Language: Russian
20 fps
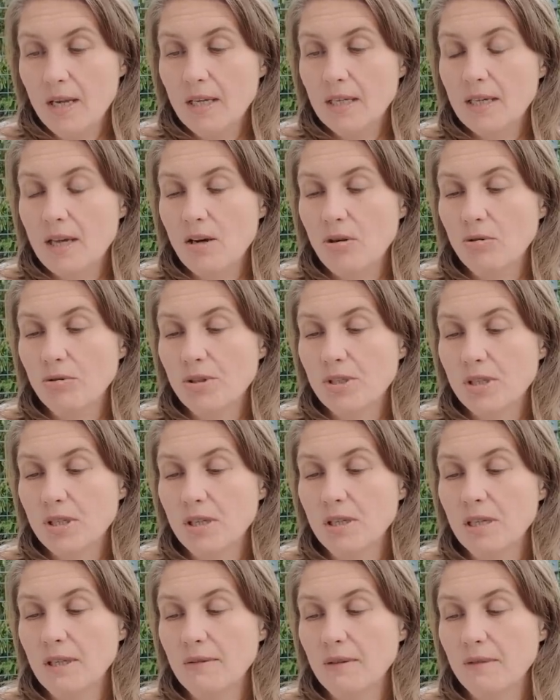яко
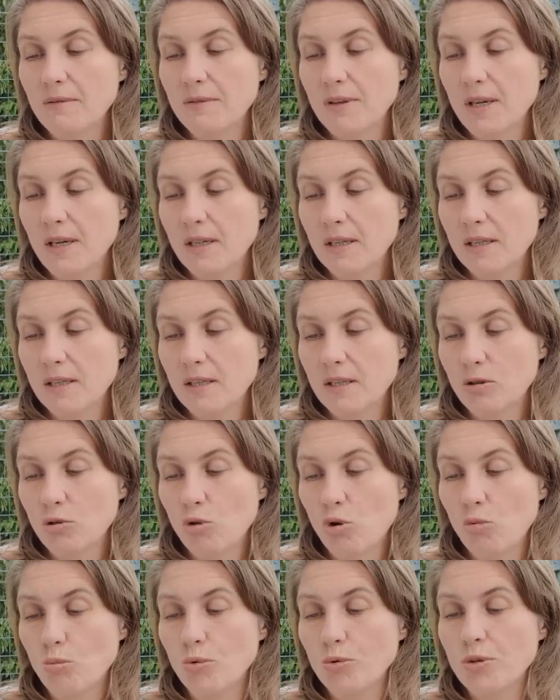сынови века
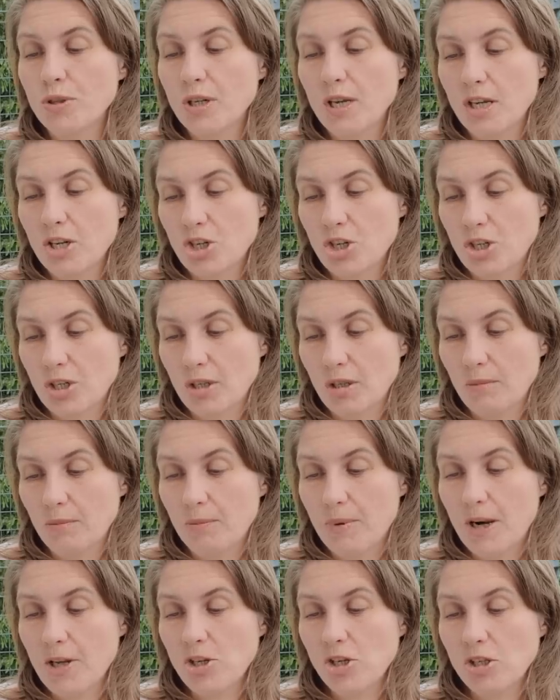сего мудрейше,
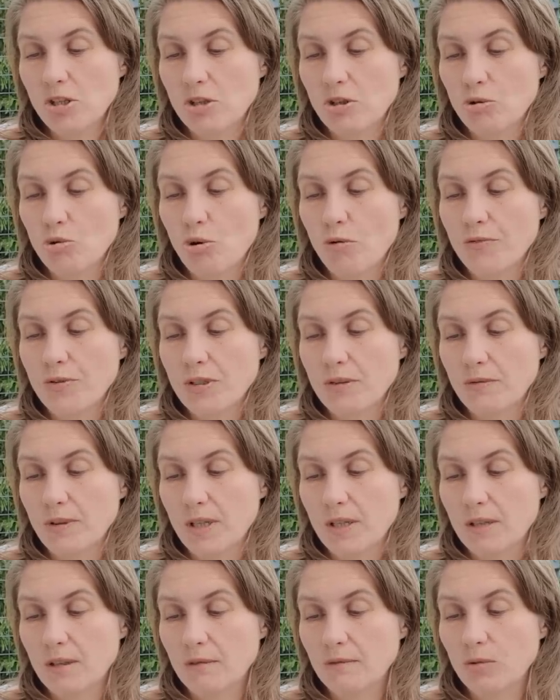паче сынов
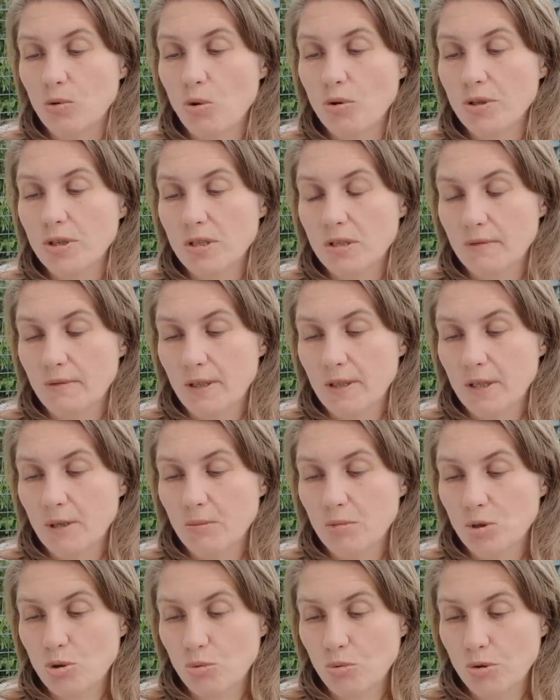света, вроде своем
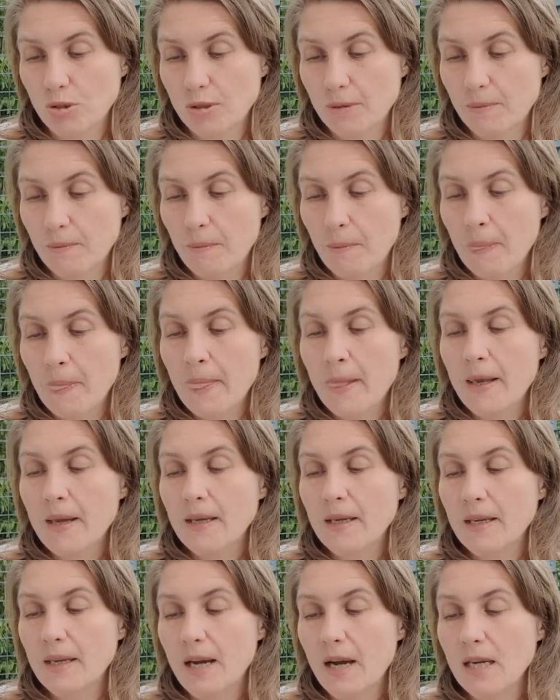суть.
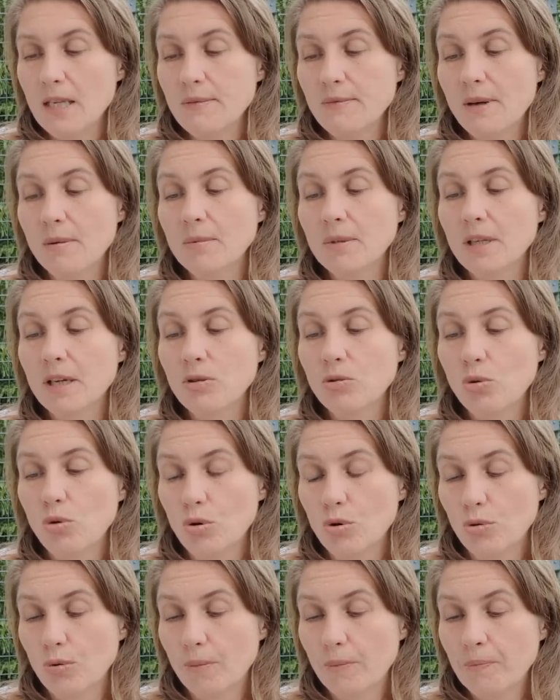И аз вам
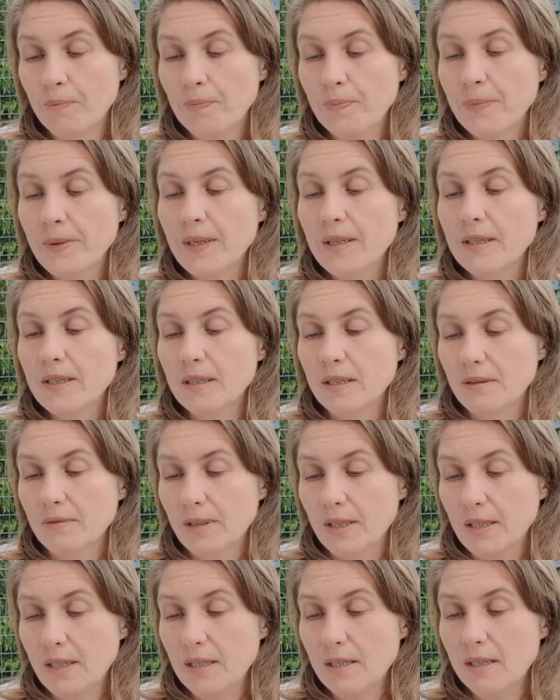глаголю,
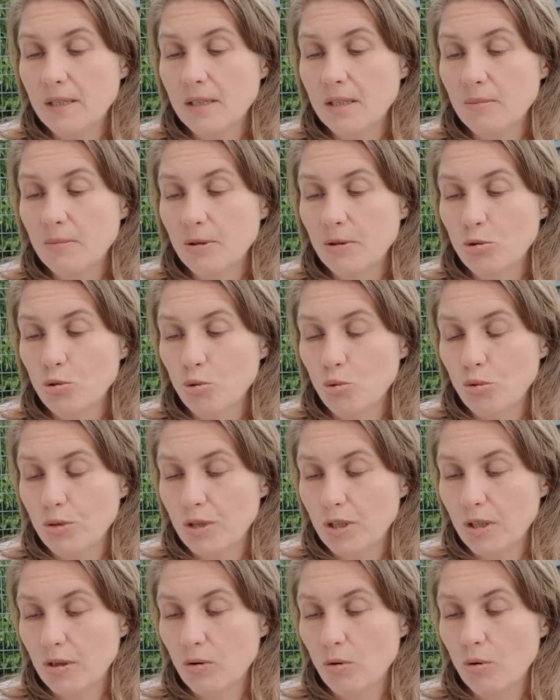сотворите себе
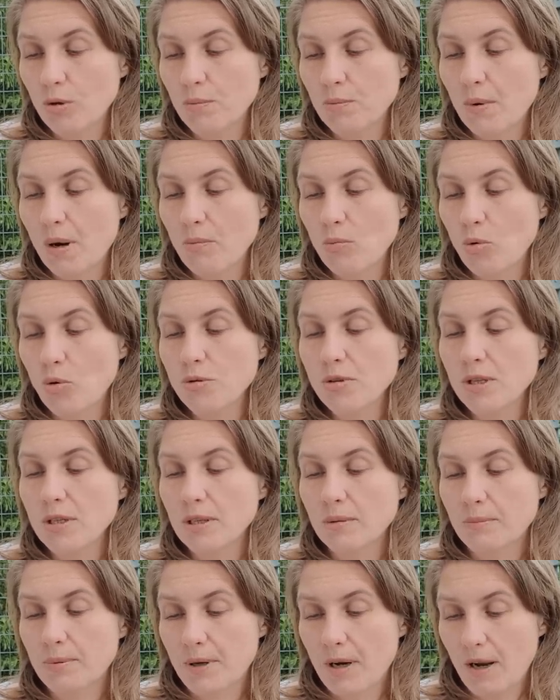други от мамоны
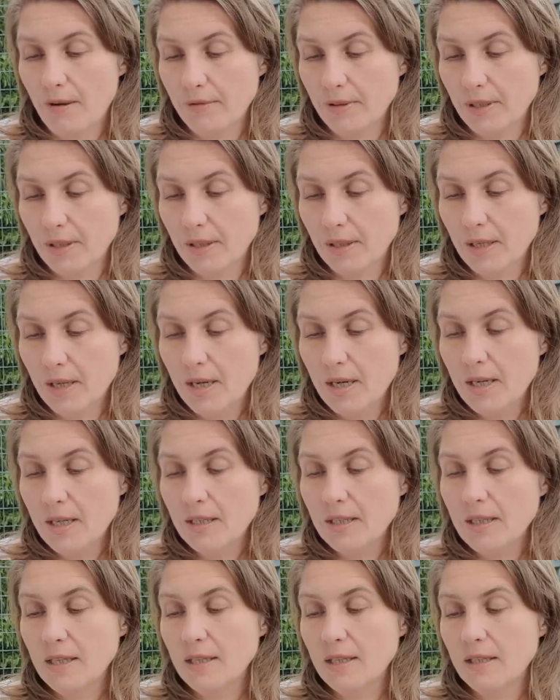неправды –
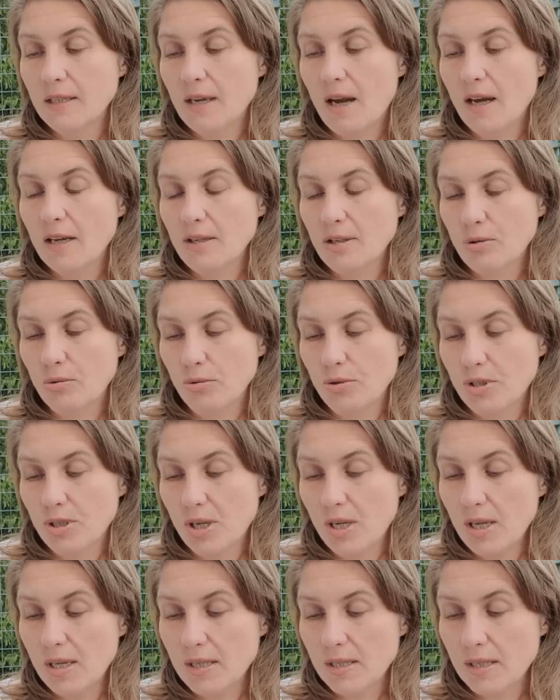да егда
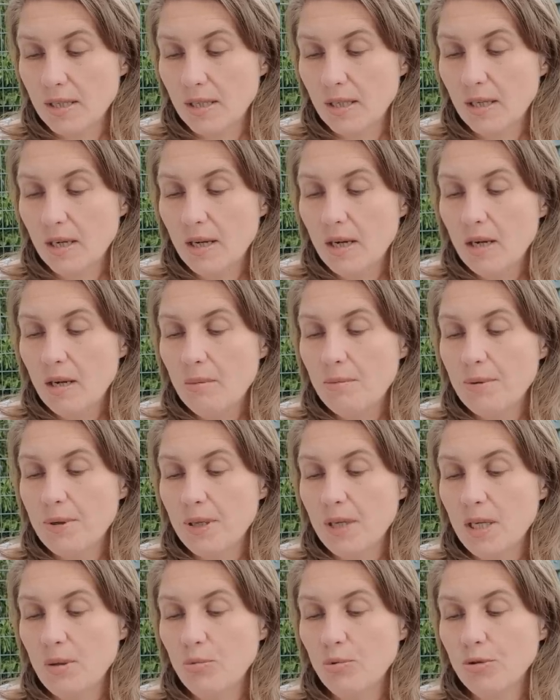скудеете,
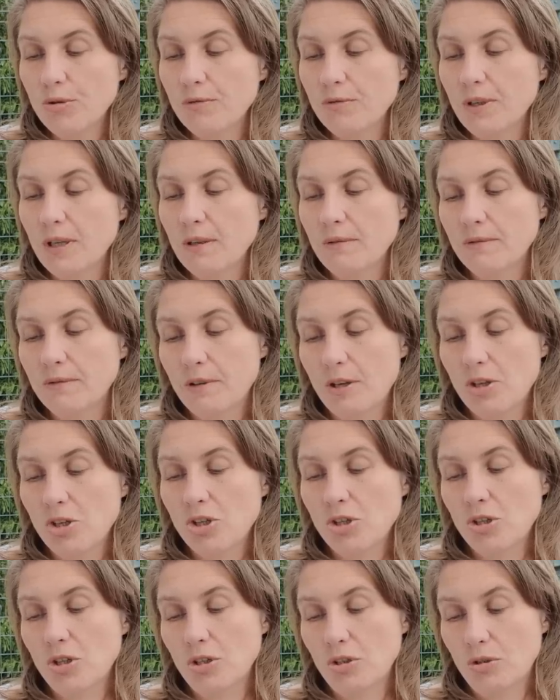приимут вы
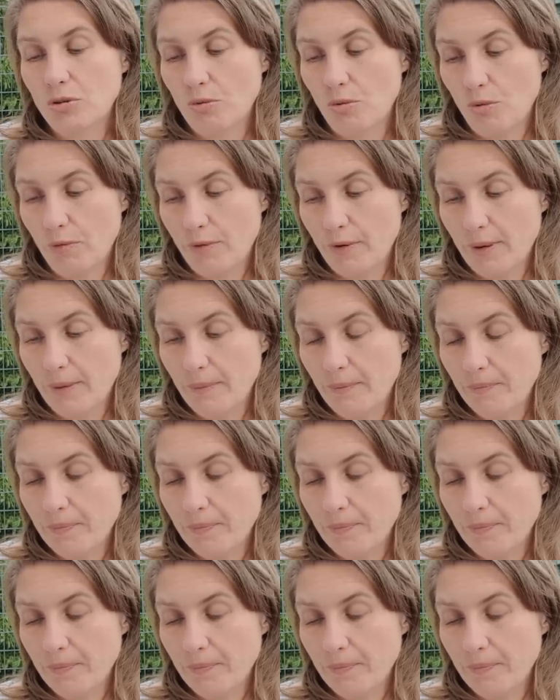вечные кровы.